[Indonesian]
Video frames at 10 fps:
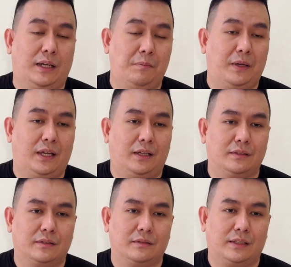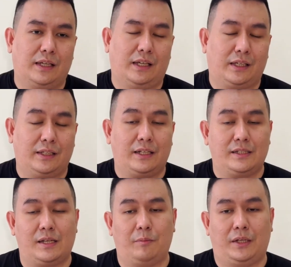apa ya kayak kita
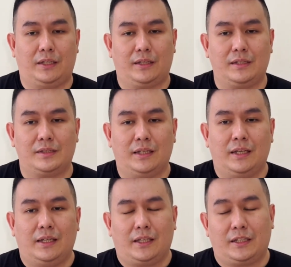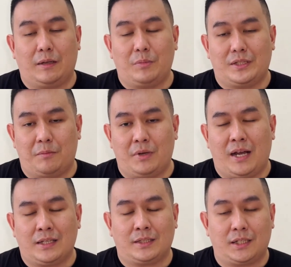disabilitas kita bisa
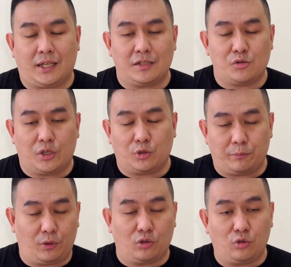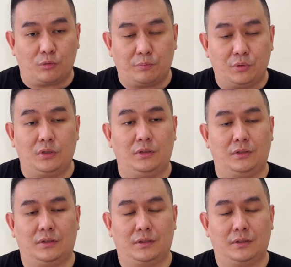menghasilkan suatu produk pun